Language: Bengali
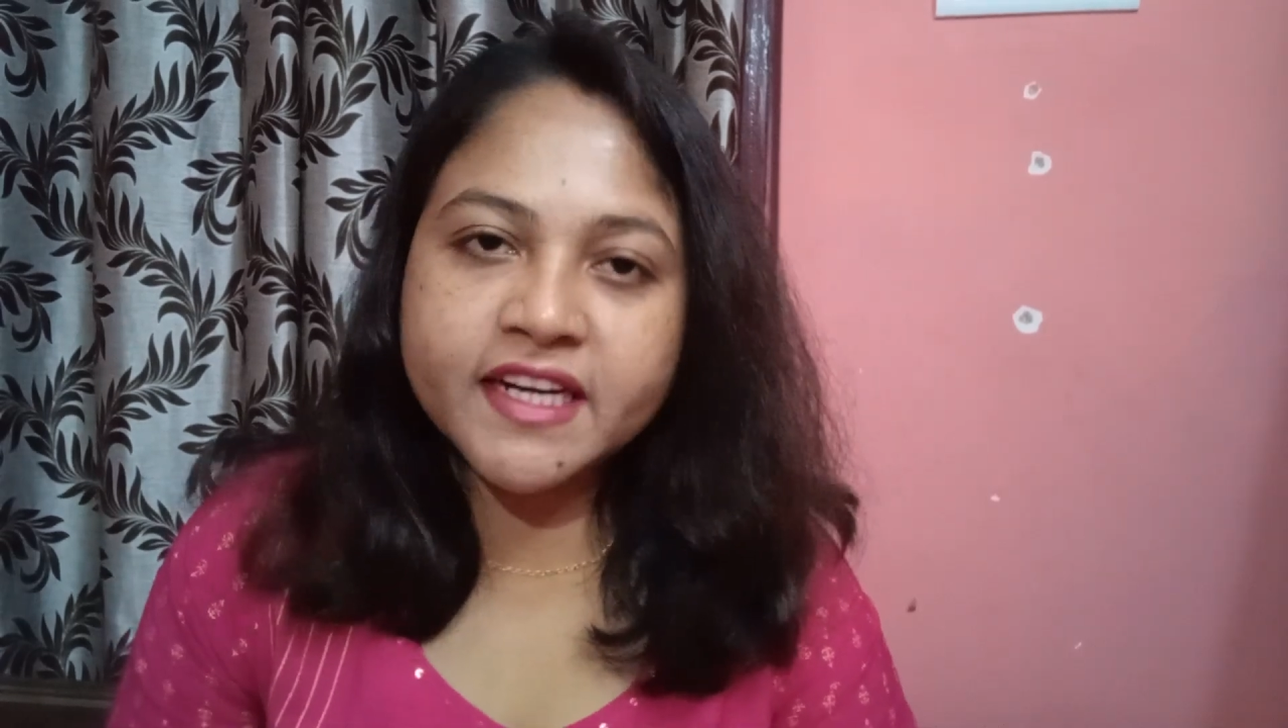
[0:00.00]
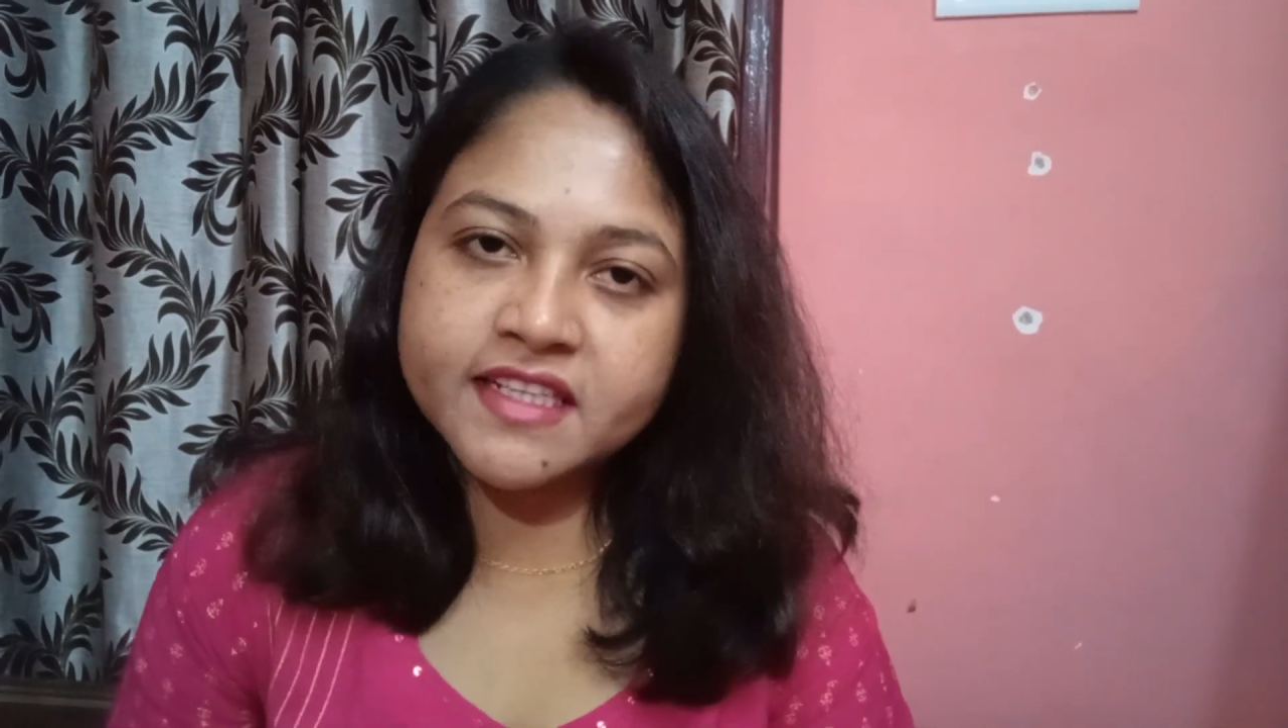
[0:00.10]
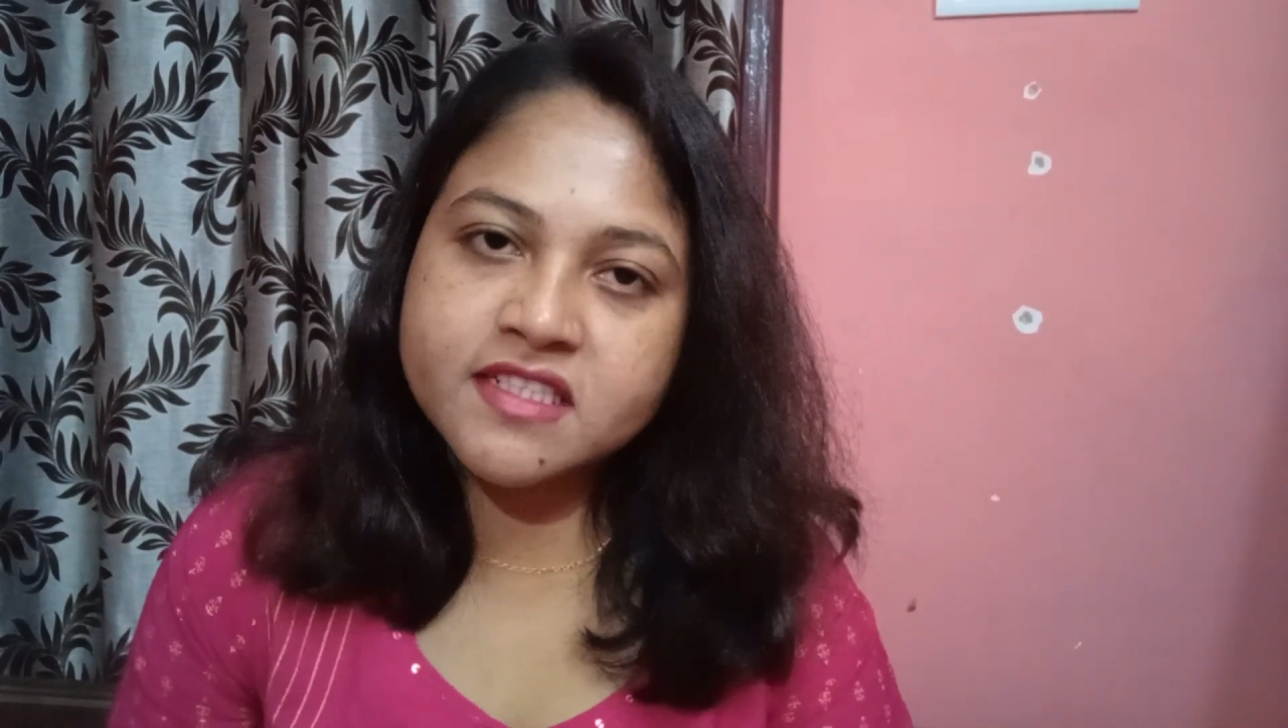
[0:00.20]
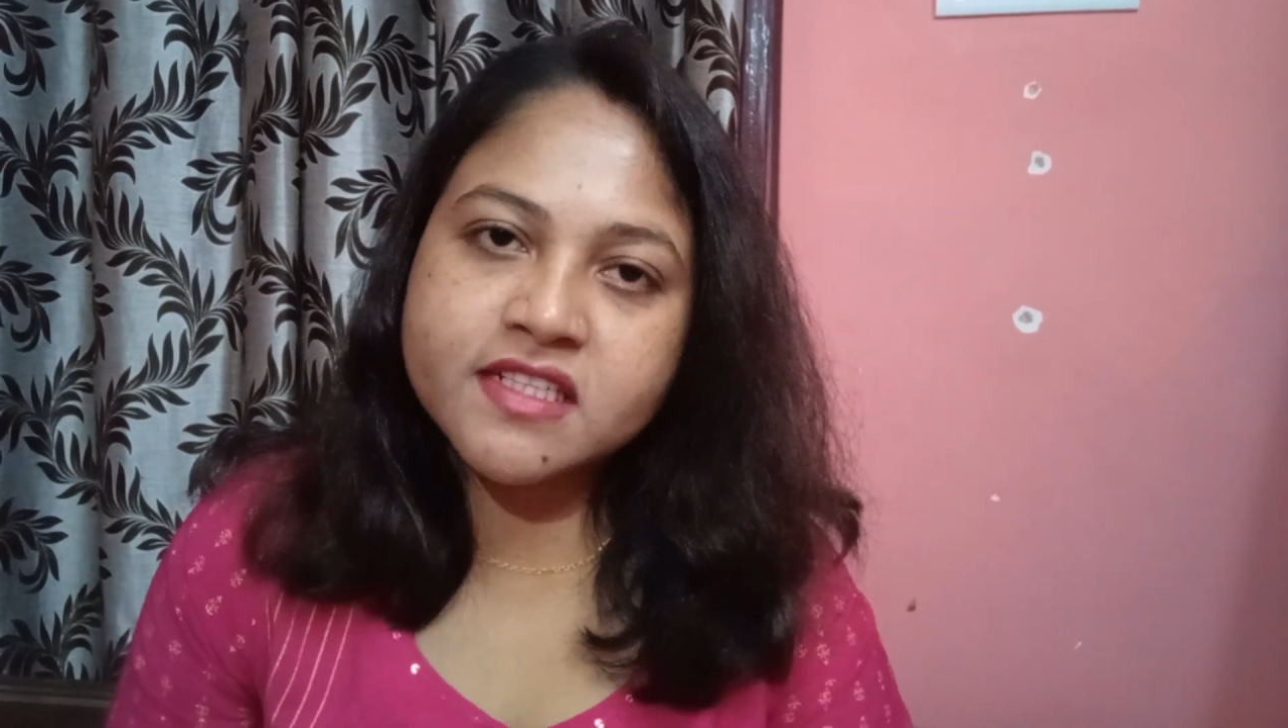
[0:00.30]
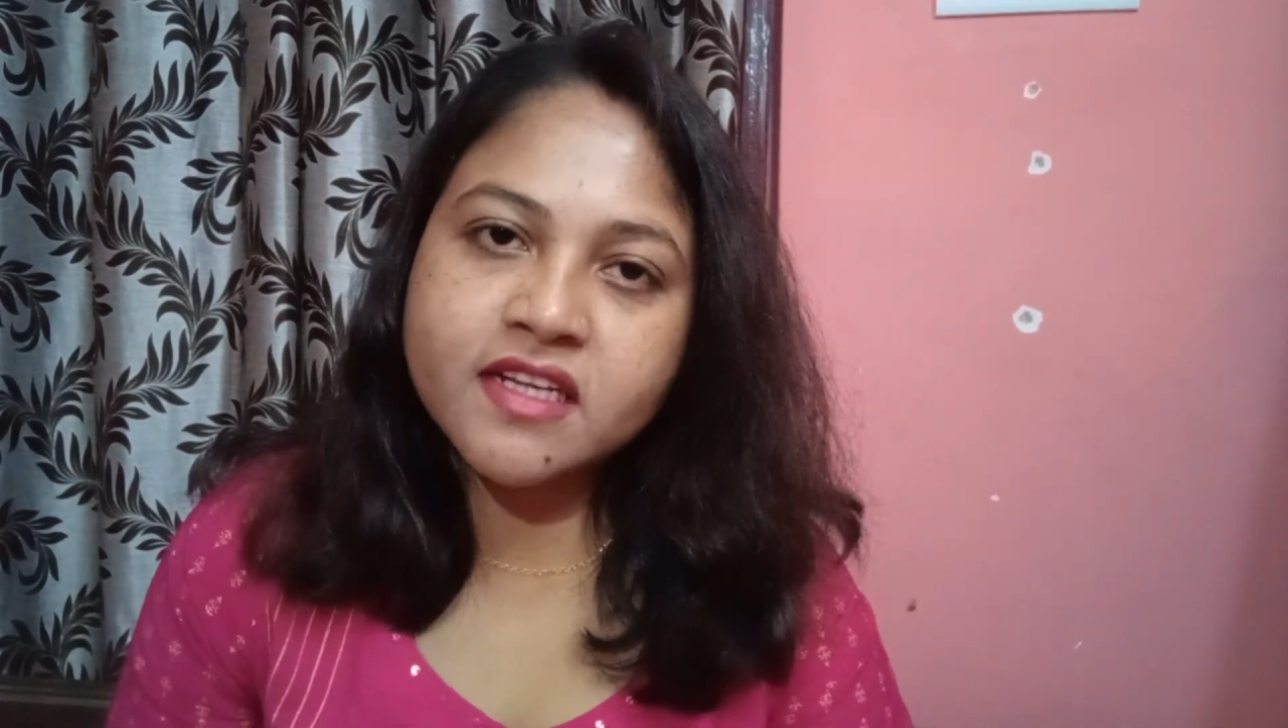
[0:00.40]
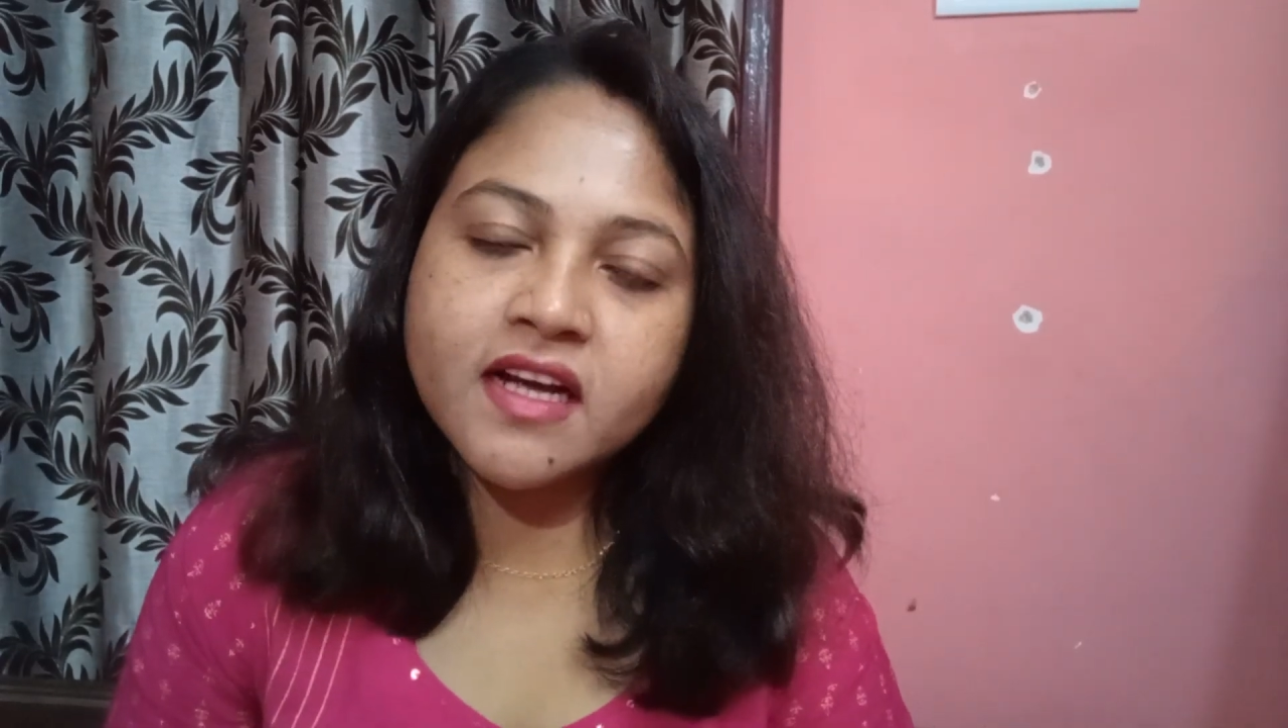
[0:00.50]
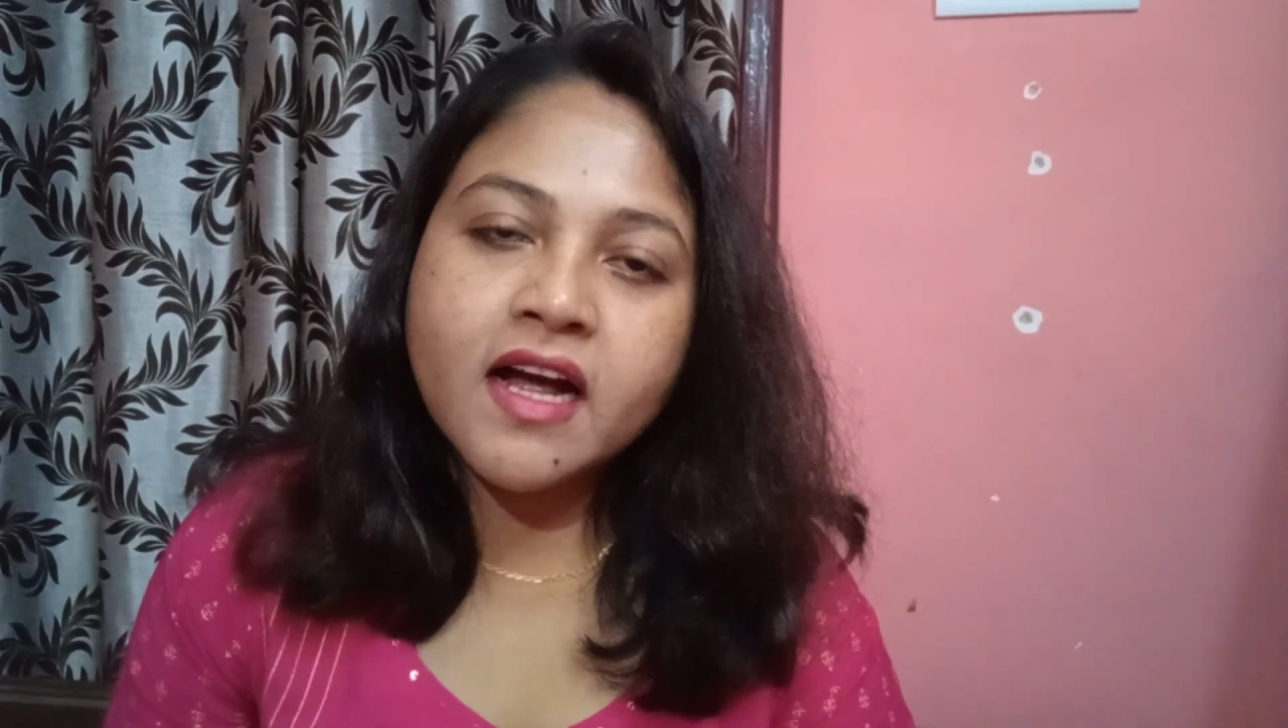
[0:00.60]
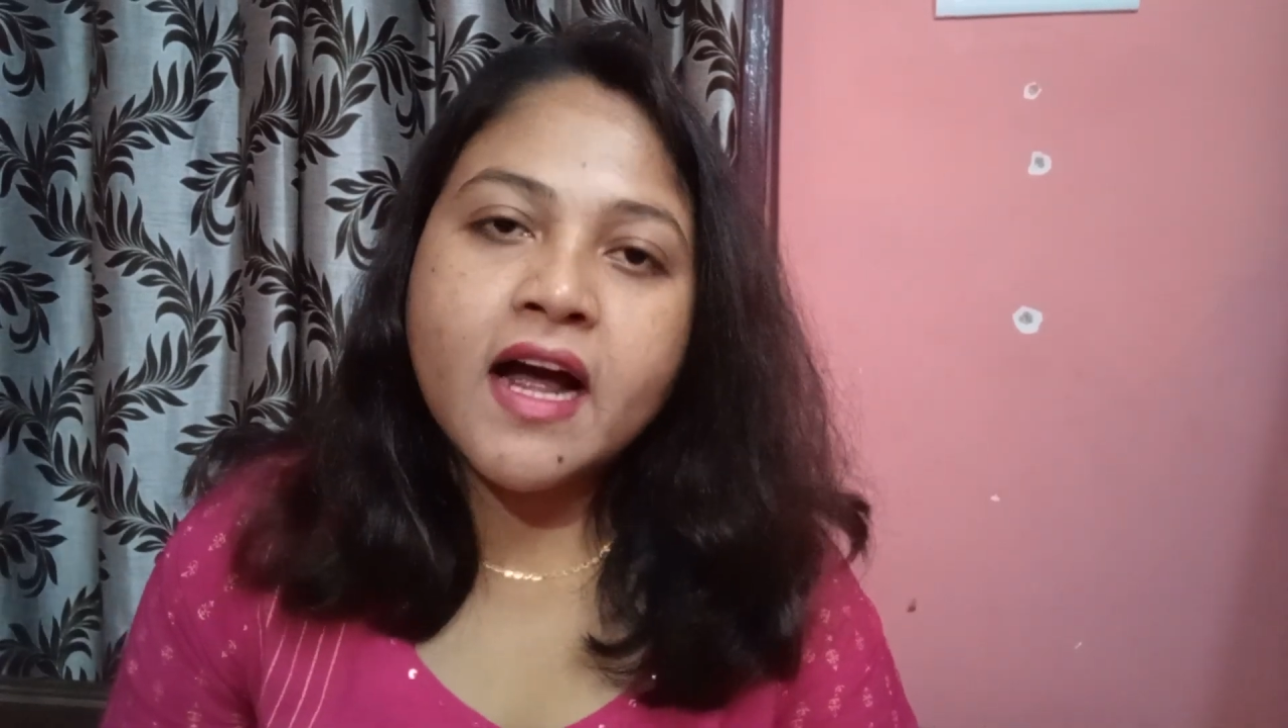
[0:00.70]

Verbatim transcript: ভ্যাকেন্সি